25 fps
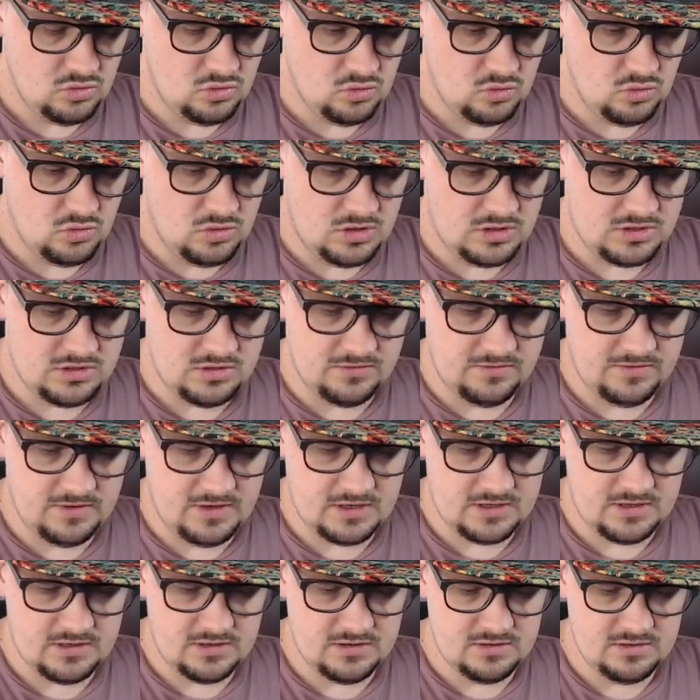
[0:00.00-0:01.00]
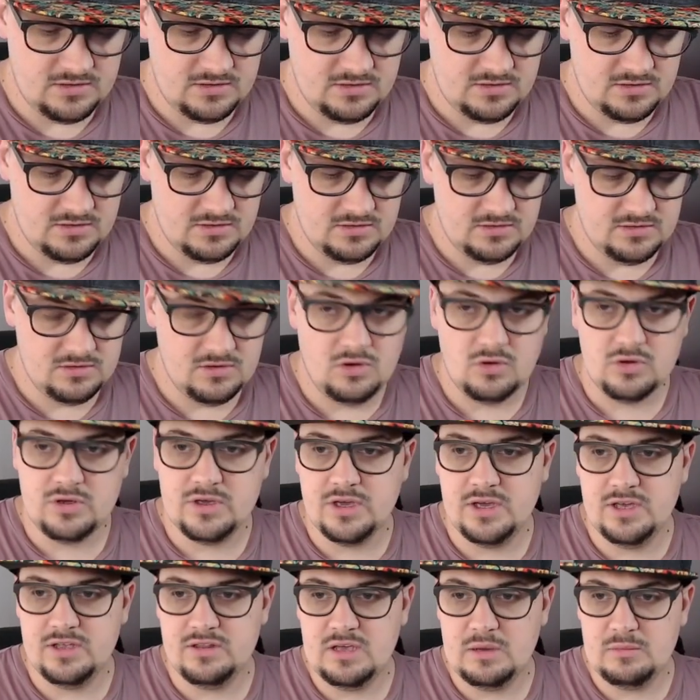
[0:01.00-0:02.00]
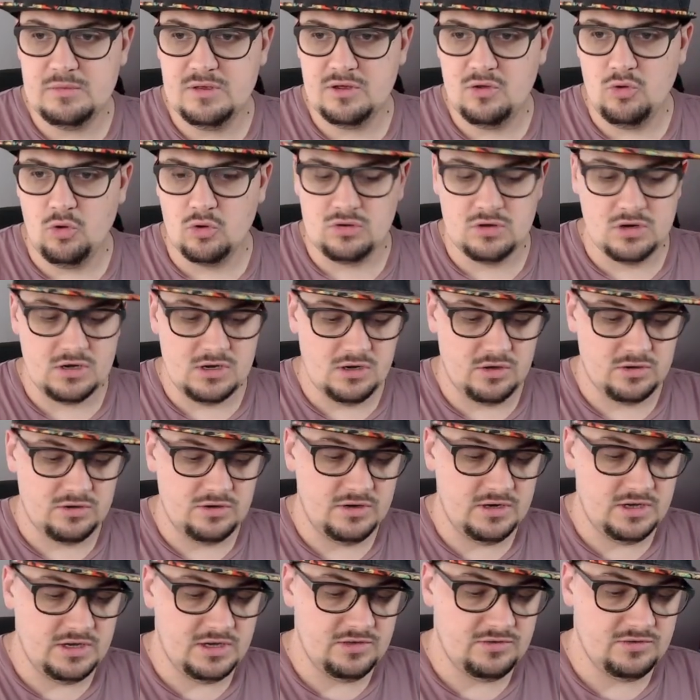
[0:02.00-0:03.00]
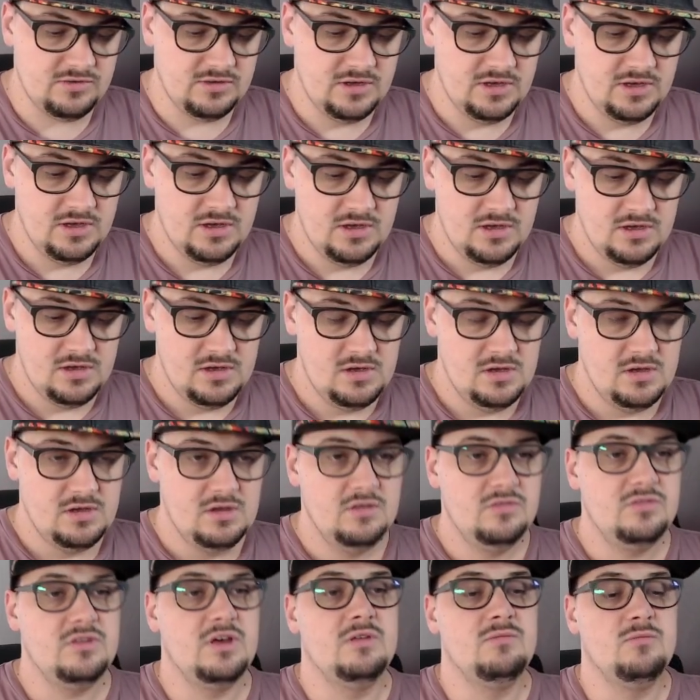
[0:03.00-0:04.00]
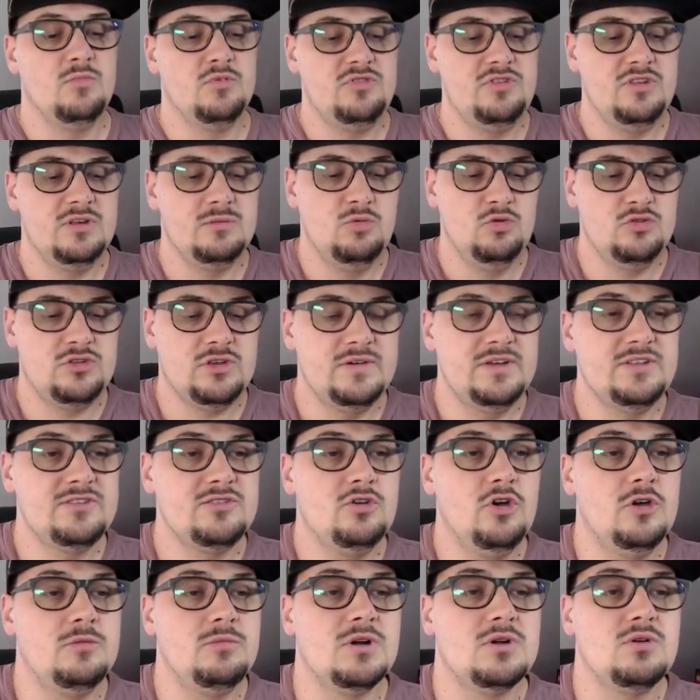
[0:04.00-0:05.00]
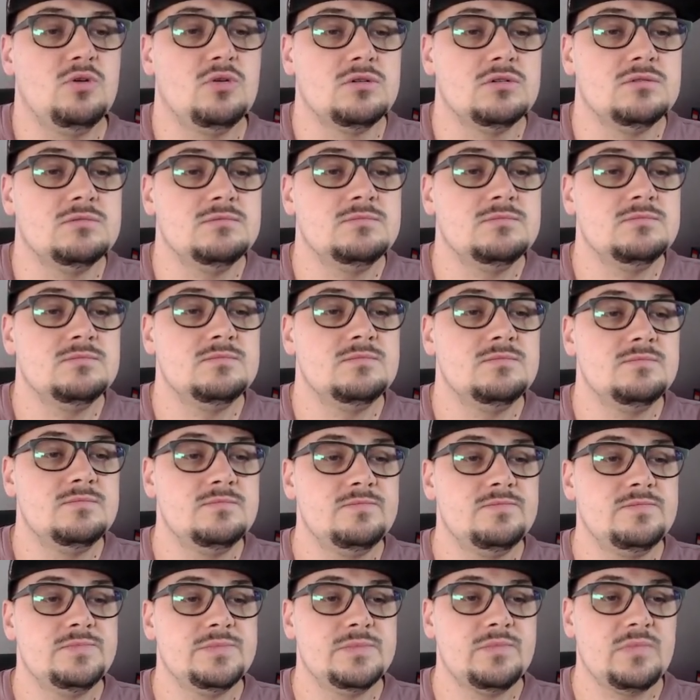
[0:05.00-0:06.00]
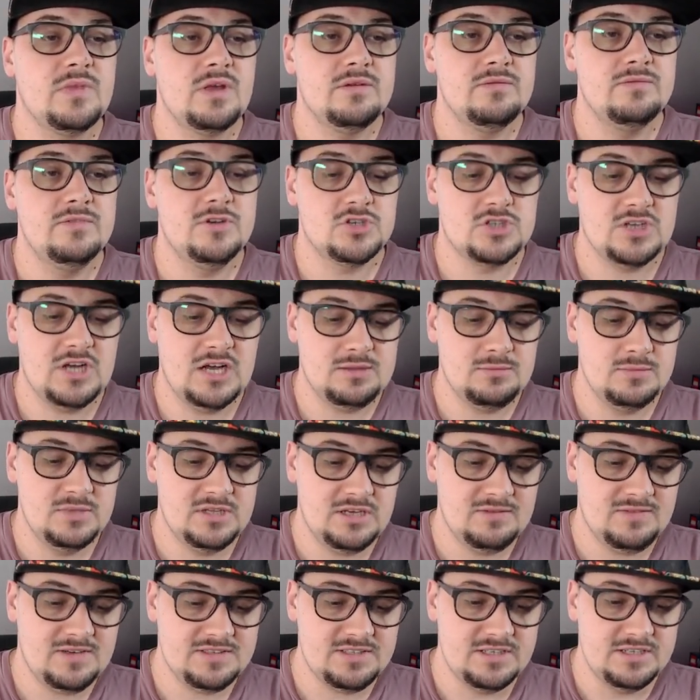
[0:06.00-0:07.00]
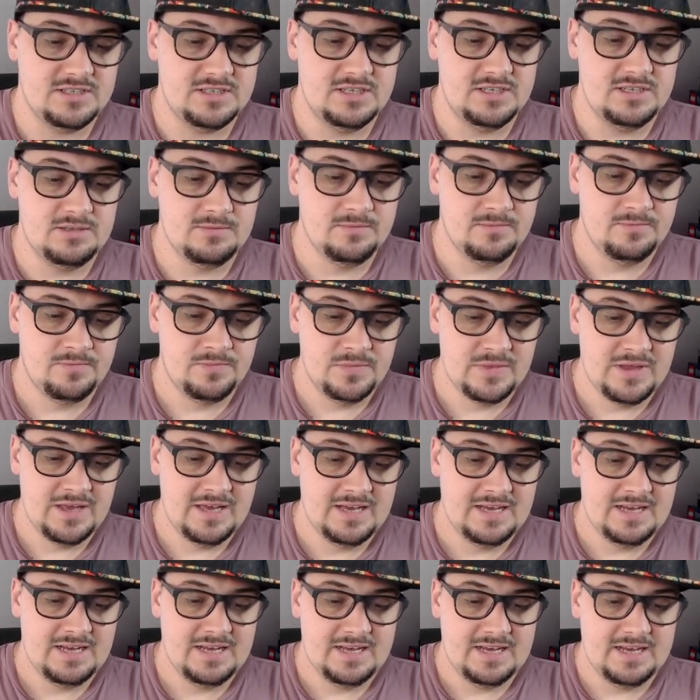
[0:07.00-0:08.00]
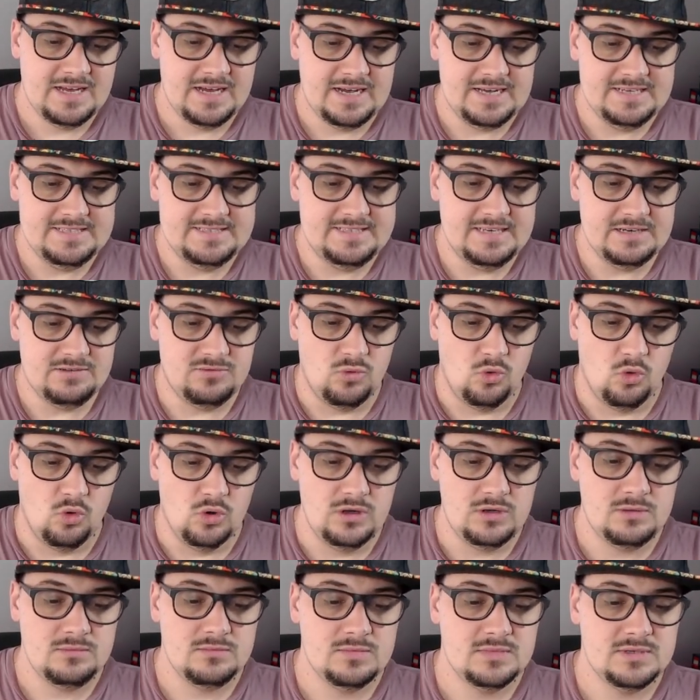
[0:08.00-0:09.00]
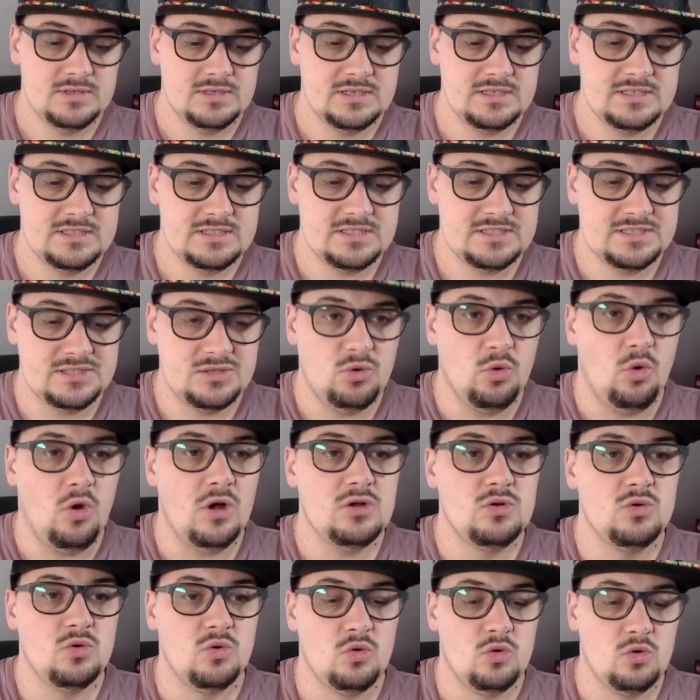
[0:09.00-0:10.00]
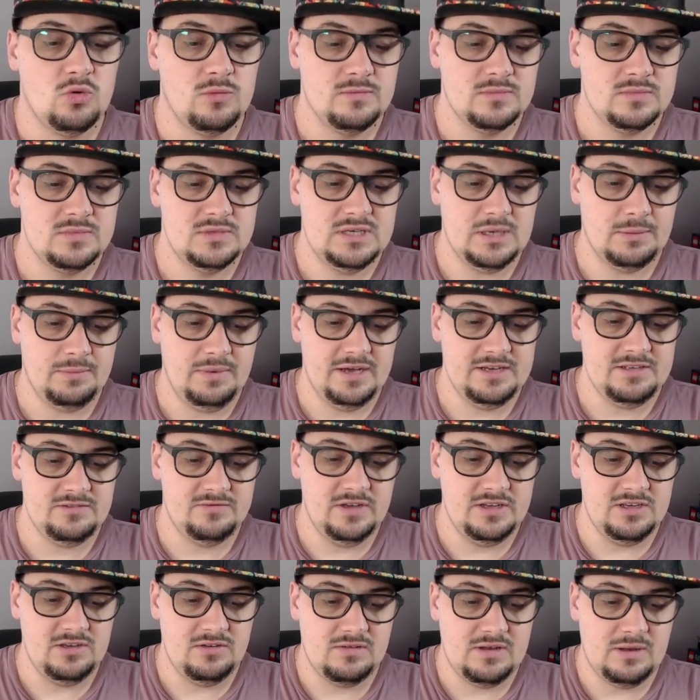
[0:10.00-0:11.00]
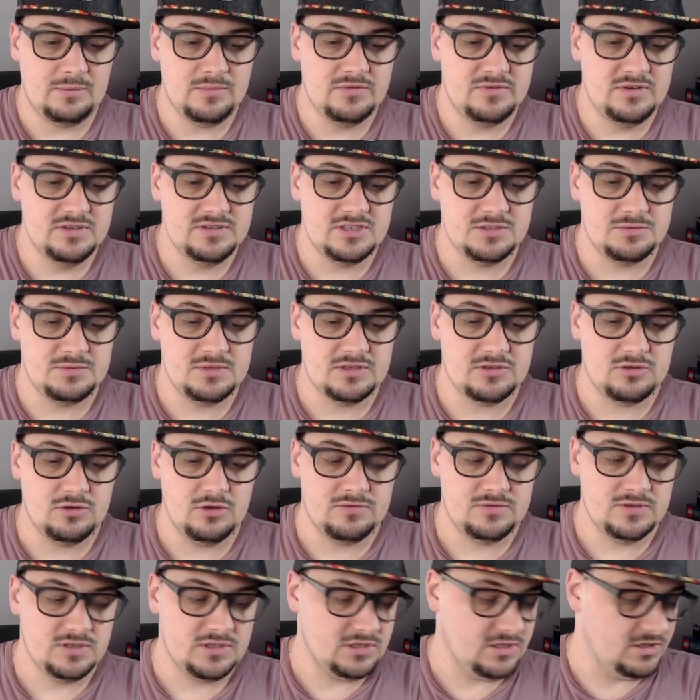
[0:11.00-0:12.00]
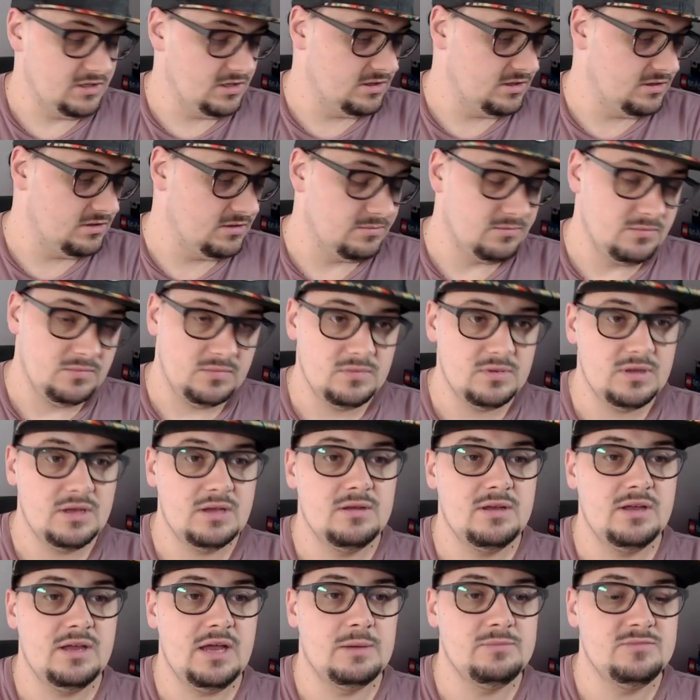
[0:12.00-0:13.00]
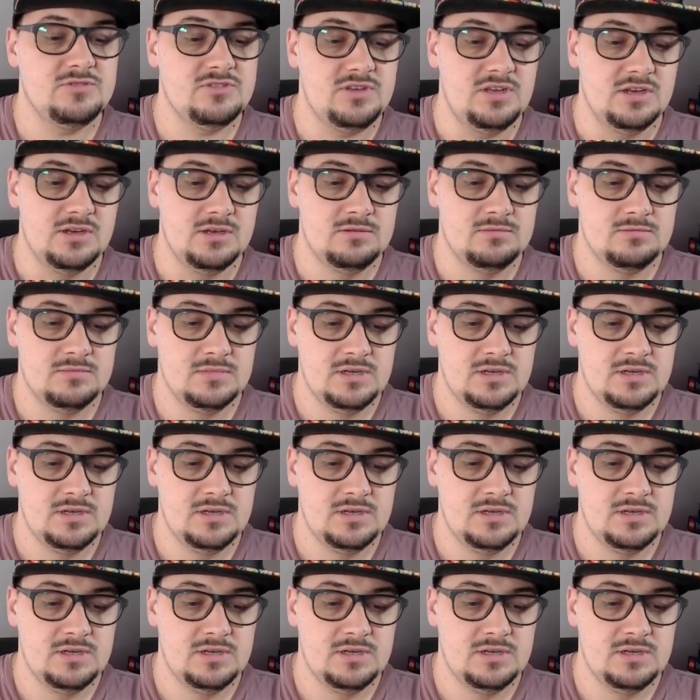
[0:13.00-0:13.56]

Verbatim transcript: What the fuck? Okay, die haben mir den Code geklaut. Nice. Dann muss dieser Booster wenigstens gönnen. Mal gucken. Wir starten mit der Wasserenergie. Ein sehr wohl. Scorgo. Ich habe echt wenig Flammen Finsternis geöffnet. Äh, Kampfstile.